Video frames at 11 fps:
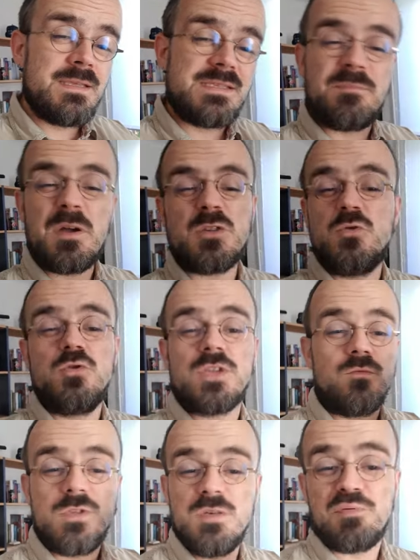c'est pas juste
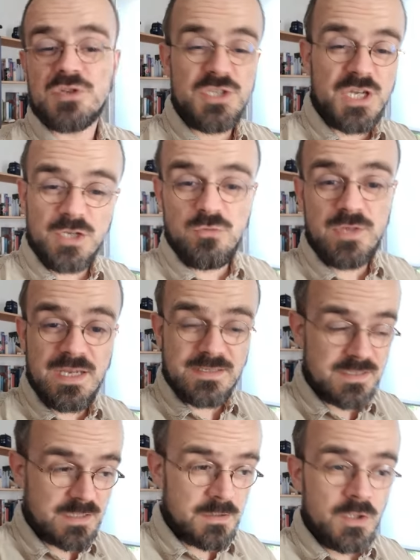un outil pour générer du texte.